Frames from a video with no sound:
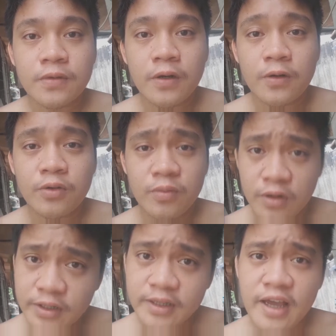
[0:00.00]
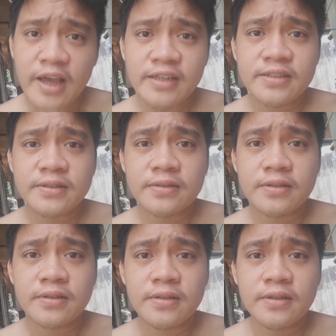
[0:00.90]
Hello, good morning guys.
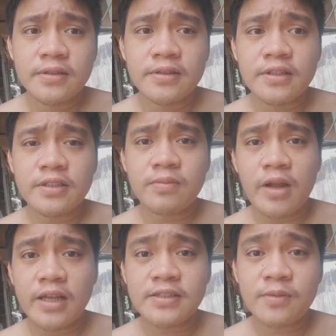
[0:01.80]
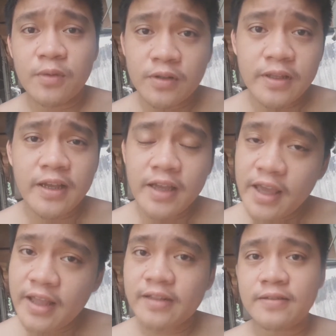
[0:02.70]
This is Brian Samonte
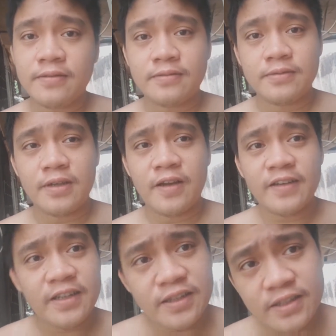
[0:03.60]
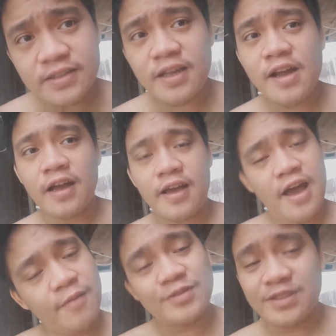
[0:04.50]
again. Ang nag-iisang
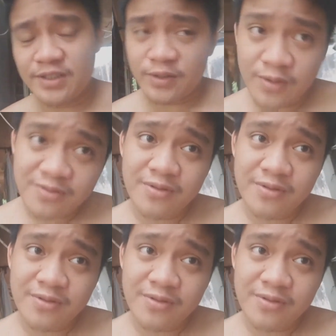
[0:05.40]
kaams ninyo.